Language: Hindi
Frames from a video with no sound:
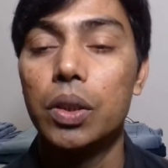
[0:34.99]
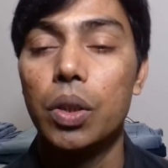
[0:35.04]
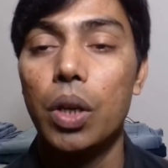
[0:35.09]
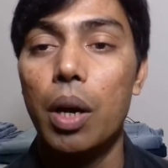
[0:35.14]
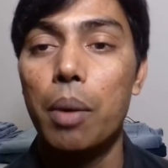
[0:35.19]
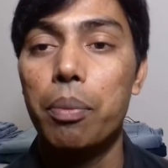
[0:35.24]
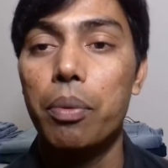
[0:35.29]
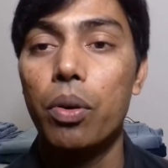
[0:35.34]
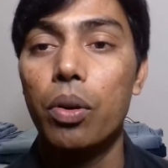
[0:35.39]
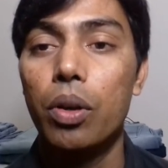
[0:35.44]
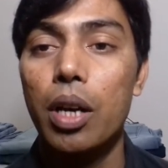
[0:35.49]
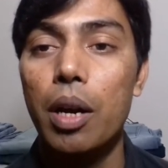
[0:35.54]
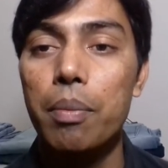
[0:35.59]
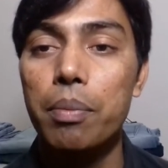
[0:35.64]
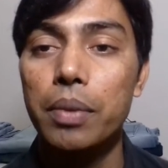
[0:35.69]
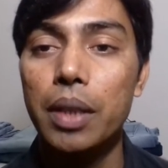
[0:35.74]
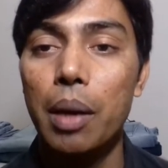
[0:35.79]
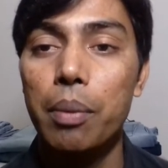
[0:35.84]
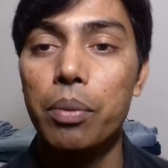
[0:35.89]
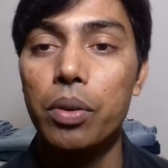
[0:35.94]
तो आपको
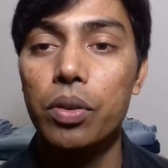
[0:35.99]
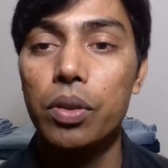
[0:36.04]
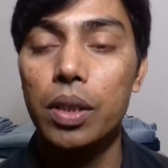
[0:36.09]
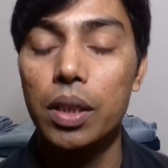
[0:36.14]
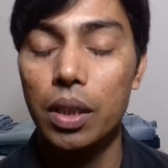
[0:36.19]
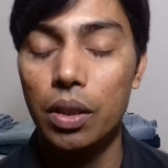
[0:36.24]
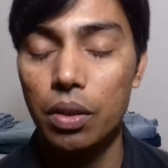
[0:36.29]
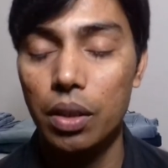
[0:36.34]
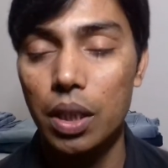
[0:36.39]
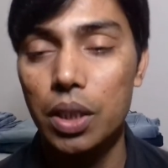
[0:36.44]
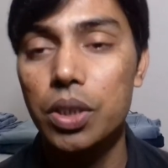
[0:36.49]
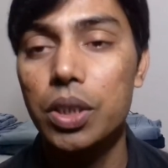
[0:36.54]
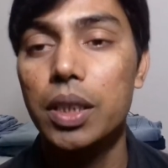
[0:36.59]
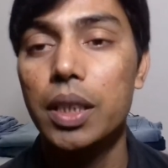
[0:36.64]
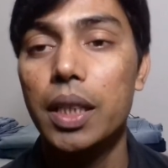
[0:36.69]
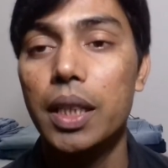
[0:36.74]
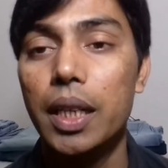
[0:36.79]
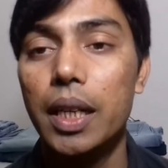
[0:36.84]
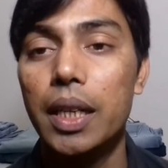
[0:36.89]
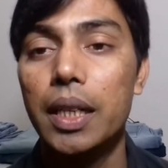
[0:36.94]
कम दामों से और
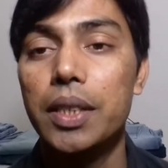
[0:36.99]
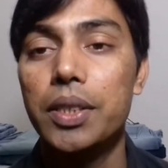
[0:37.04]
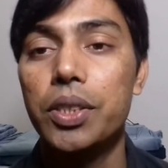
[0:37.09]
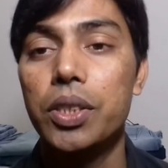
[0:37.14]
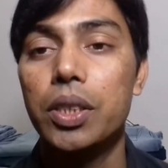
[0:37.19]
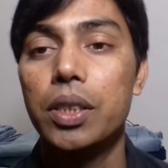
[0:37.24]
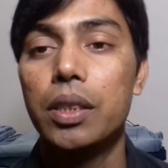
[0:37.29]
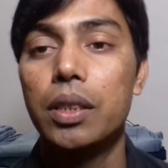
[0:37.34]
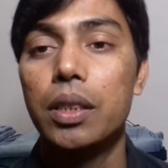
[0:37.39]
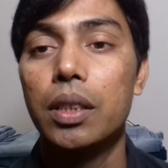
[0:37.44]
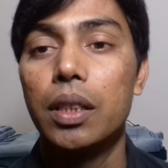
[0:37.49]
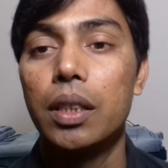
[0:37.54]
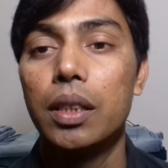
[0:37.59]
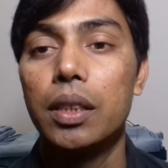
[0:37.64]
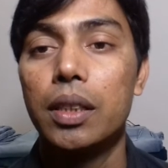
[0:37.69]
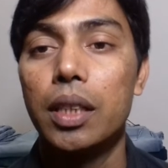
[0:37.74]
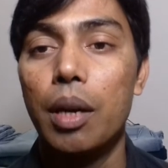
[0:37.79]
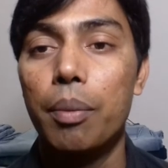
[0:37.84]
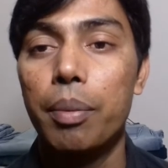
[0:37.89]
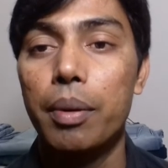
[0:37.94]
अच्छी रेंज
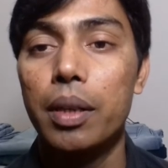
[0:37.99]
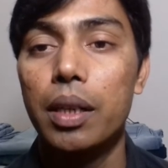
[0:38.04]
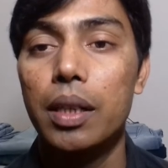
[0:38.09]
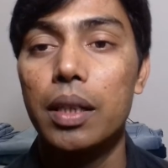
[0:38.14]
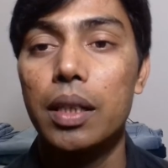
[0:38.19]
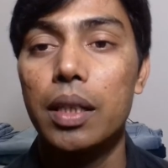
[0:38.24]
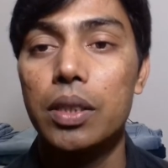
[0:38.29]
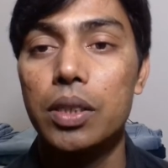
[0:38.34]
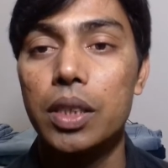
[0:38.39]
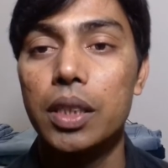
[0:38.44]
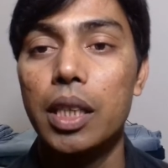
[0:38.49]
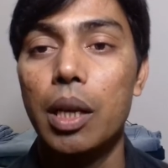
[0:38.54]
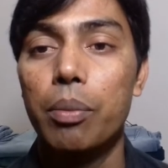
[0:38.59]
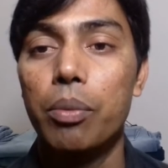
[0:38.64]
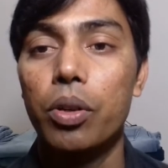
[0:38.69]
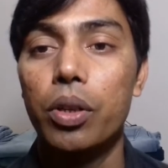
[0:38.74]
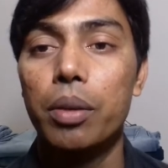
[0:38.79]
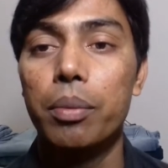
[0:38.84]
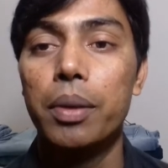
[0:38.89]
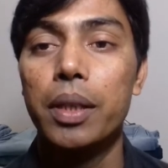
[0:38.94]
यहाँ पर अच्छे
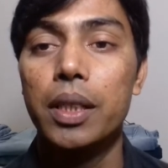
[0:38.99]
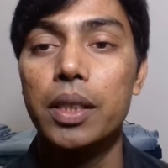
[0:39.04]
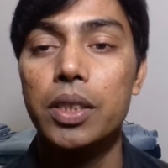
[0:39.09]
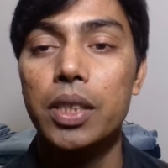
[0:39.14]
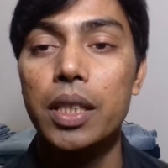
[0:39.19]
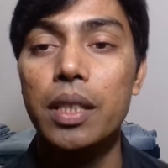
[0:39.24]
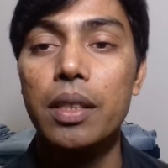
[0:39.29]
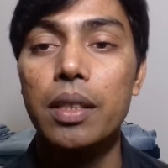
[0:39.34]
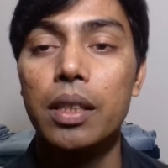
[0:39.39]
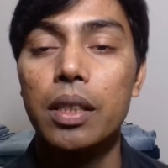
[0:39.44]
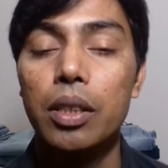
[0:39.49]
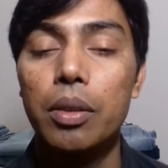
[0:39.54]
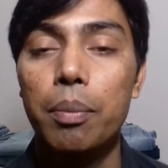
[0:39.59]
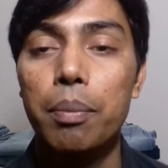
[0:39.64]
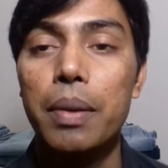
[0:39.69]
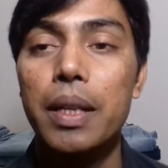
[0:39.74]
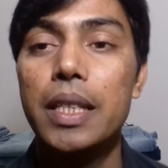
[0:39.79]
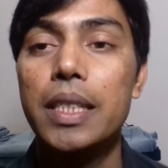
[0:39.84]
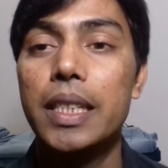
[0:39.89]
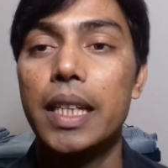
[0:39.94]
दामों की भी जीन्स
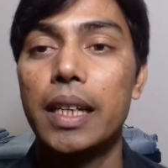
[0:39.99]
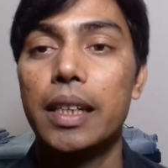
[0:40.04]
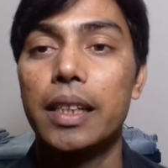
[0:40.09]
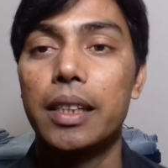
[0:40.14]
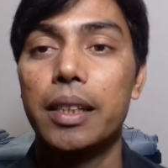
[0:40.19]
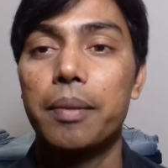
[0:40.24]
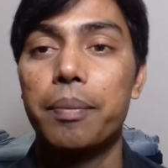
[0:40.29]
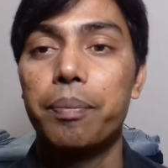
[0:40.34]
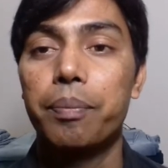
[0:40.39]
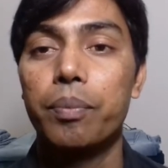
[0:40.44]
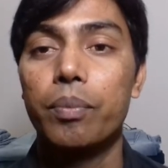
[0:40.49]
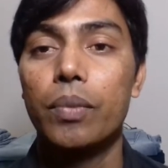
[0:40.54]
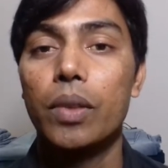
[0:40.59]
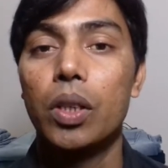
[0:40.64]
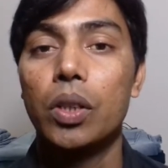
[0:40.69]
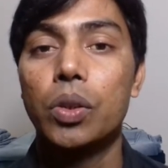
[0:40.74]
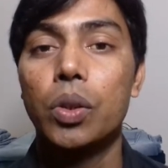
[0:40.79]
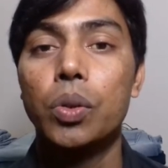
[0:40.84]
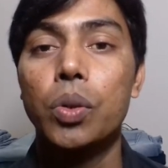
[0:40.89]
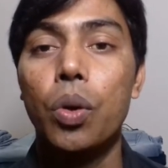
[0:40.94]
मिल जाएगी
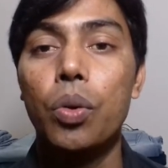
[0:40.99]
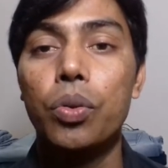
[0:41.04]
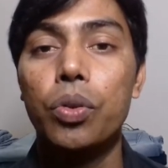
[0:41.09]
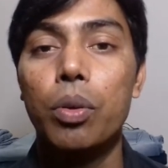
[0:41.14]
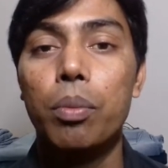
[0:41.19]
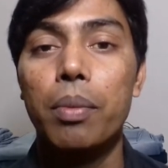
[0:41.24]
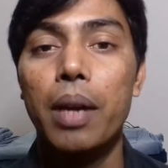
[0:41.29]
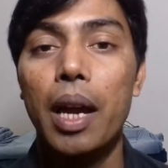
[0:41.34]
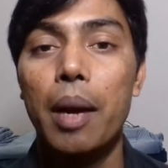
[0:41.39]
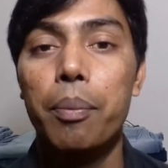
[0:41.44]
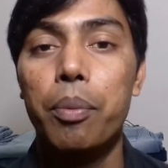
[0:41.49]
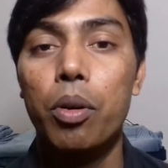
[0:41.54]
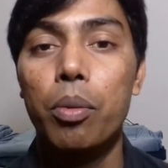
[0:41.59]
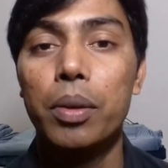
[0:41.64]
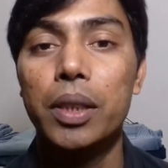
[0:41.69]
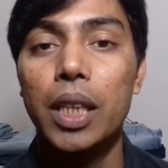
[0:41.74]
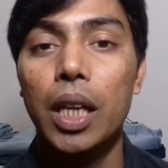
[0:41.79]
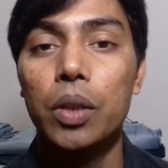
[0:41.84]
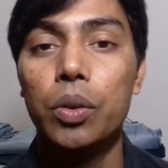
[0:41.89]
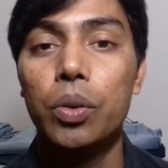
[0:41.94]
दोस्तों मैं आपको
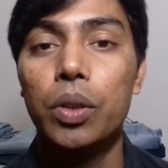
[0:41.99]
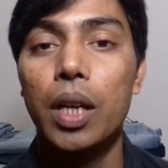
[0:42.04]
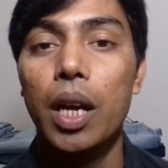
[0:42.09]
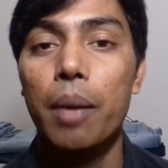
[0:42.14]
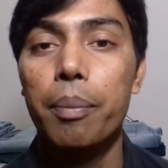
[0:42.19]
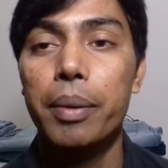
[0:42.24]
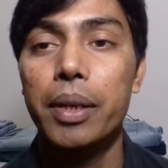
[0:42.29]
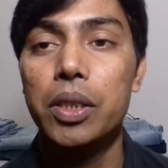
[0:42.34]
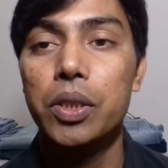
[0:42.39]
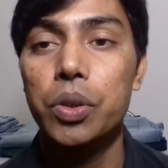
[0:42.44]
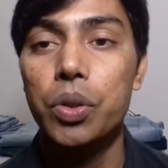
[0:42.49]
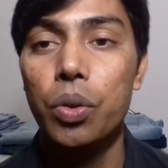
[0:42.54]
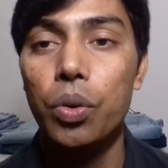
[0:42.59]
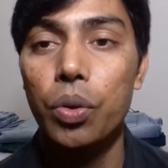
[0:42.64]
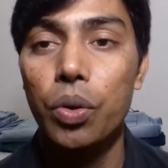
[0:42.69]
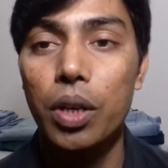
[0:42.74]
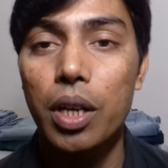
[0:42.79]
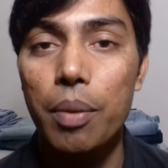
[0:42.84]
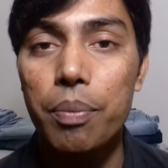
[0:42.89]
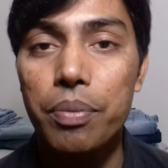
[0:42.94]
बता दूँ यहाँ पर
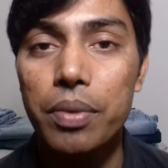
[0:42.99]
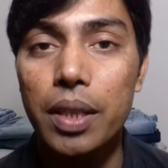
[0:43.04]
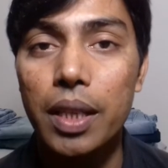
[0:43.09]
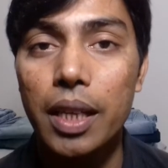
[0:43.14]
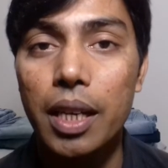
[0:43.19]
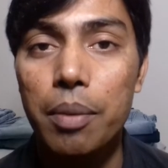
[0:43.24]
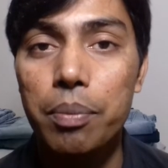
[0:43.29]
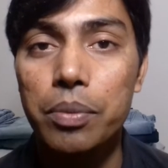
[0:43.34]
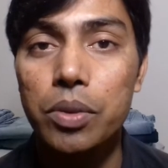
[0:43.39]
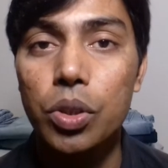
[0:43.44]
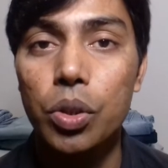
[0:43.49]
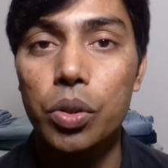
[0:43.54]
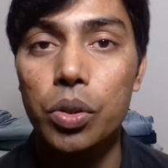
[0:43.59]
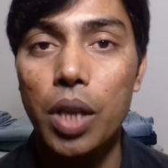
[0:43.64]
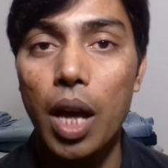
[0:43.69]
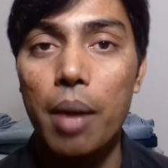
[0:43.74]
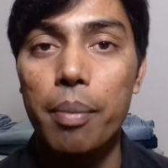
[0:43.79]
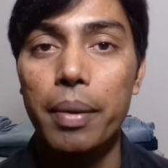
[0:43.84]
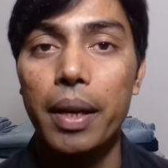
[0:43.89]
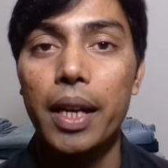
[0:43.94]
जो कम से कम जो
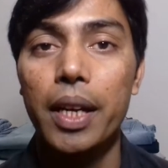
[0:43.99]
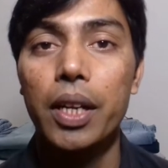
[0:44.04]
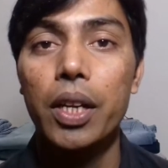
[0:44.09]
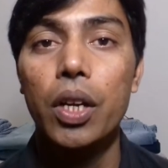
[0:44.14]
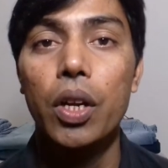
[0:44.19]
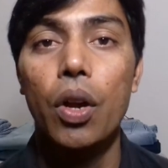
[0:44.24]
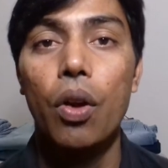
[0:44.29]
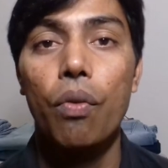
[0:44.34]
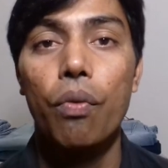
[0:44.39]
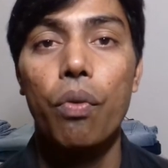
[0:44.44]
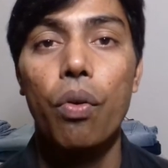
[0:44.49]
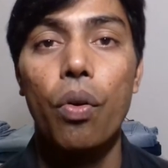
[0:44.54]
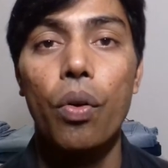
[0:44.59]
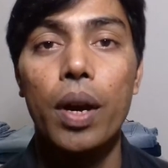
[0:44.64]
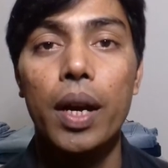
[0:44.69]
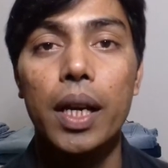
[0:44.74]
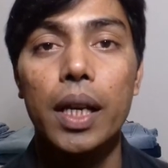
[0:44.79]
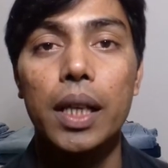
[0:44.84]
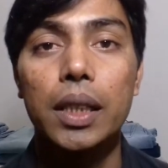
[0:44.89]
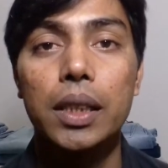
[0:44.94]
दाम है वो
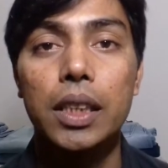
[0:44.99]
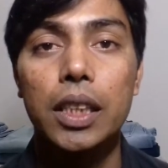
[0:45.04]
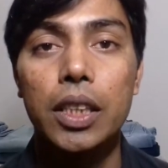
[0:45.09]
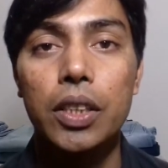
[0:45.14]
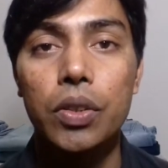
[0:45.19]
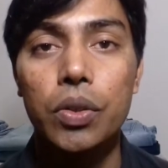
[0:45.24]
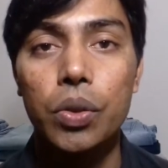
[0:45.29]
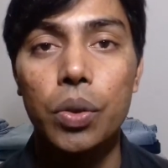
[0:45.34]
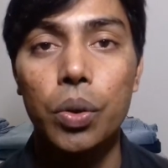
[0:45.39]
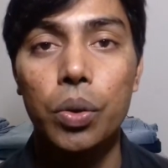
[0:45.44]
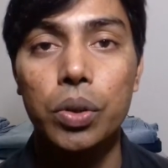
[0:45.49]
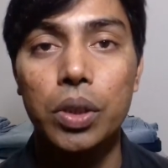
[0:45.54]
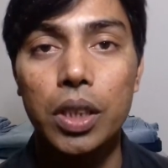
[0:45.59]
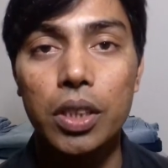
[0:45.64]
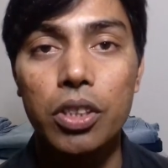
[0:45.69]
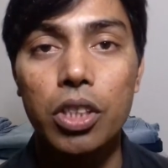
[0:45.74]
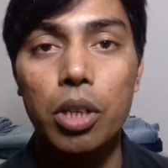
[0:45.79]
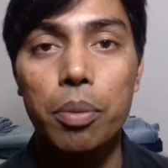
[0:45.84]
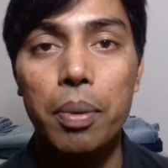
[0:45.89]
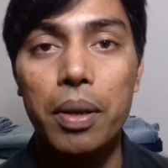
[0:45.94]
है तीन सौ
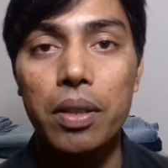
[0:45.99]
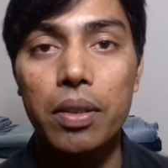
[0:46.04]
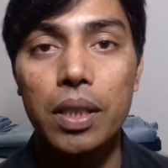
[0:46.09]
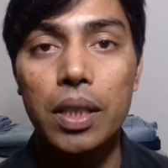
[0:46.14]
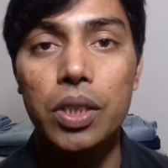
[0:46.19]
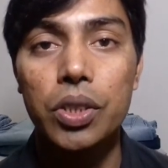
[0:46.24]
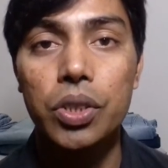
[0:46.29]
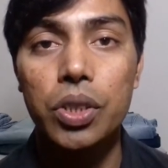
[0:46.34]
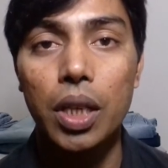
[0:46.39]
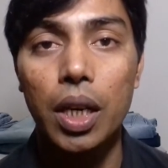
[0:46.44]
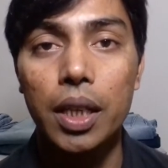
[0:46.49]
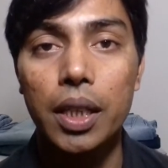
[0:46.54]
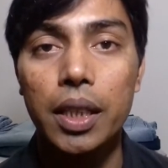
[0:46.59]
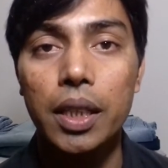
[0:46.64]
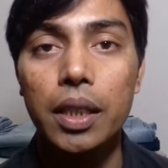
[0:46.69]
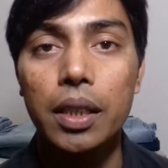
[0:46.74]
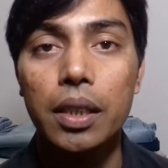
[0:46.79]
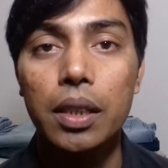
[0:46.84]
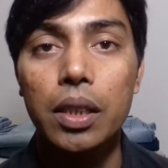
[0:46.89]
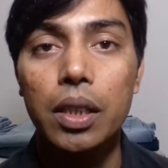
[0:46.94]
तीस रुपये से
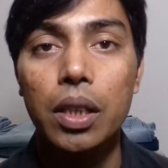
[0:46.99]
स्टार्टिंग